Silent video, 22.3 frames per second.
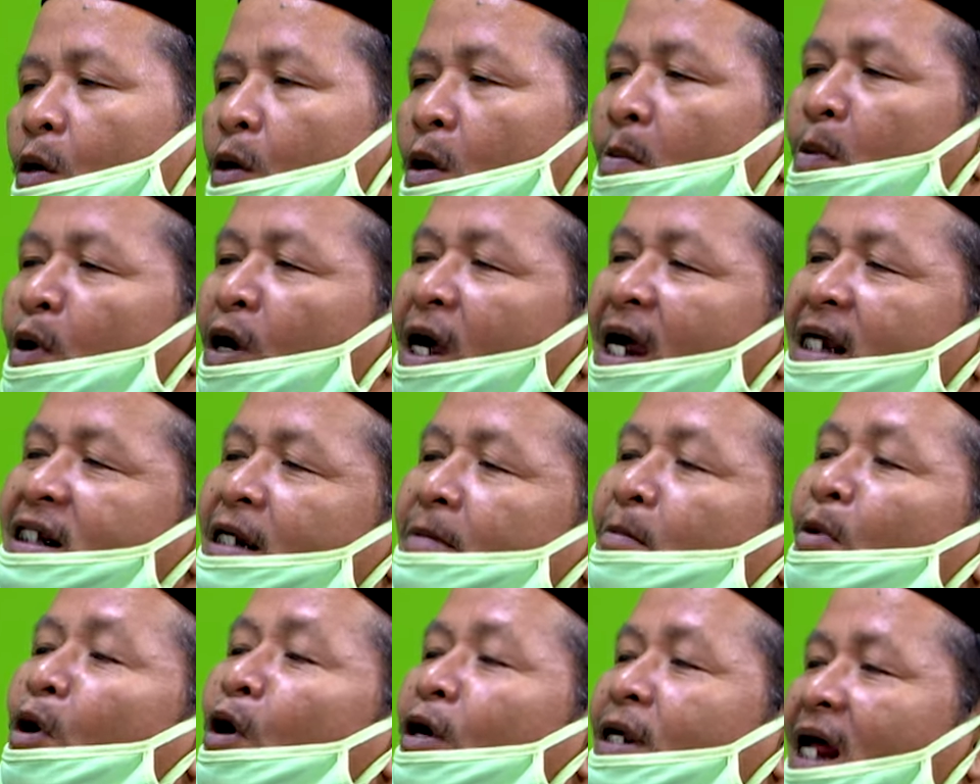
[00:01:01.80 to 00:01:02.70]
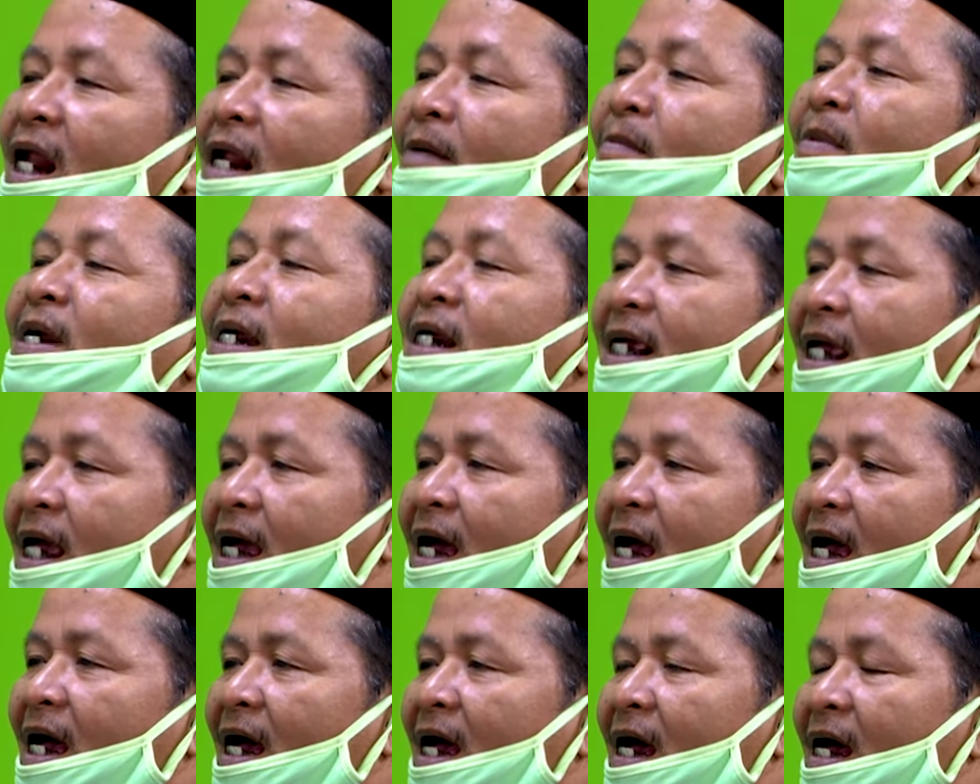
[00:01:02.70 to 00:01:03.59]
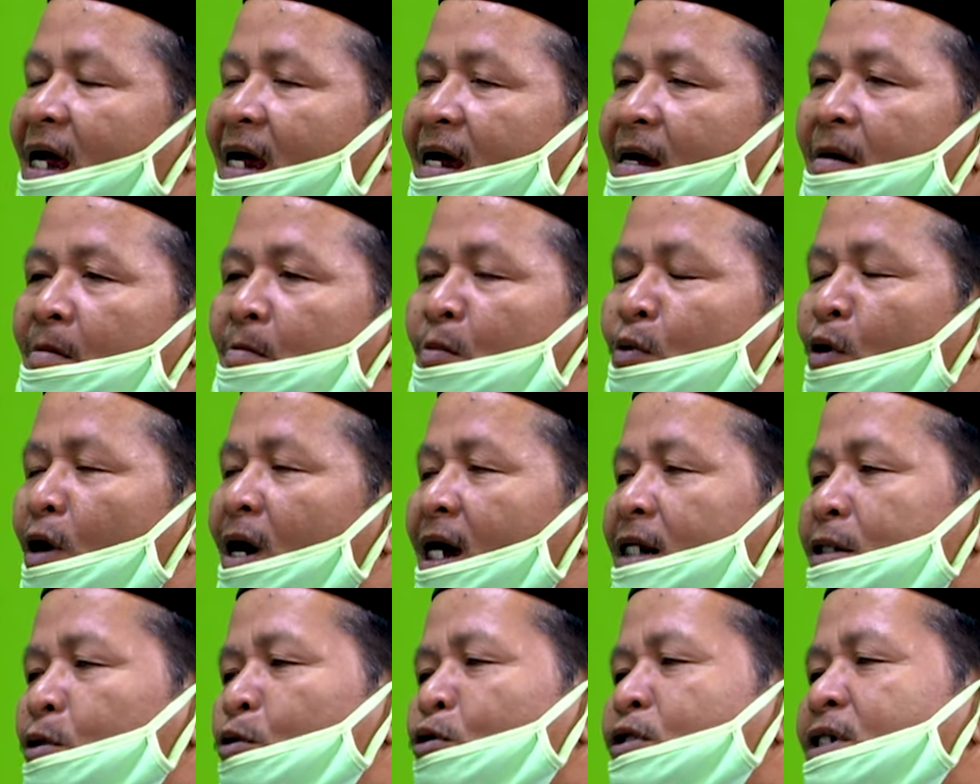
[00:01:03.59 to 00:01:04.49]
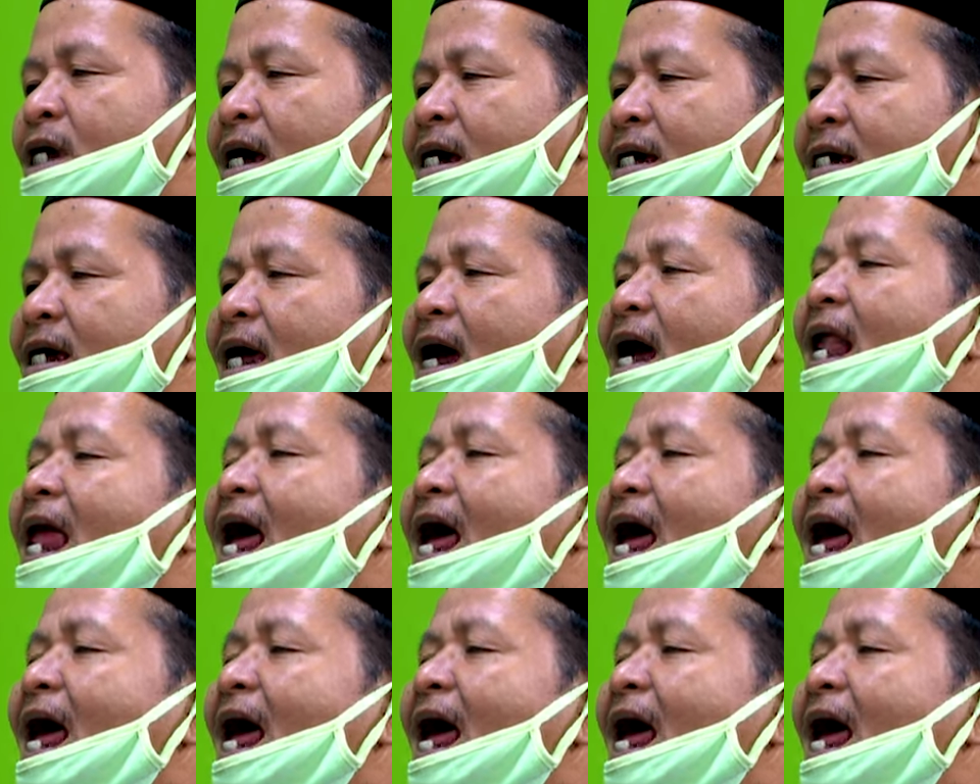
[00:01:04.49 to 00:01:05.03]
Gue mau ngasih modal sama dia buat usaha yang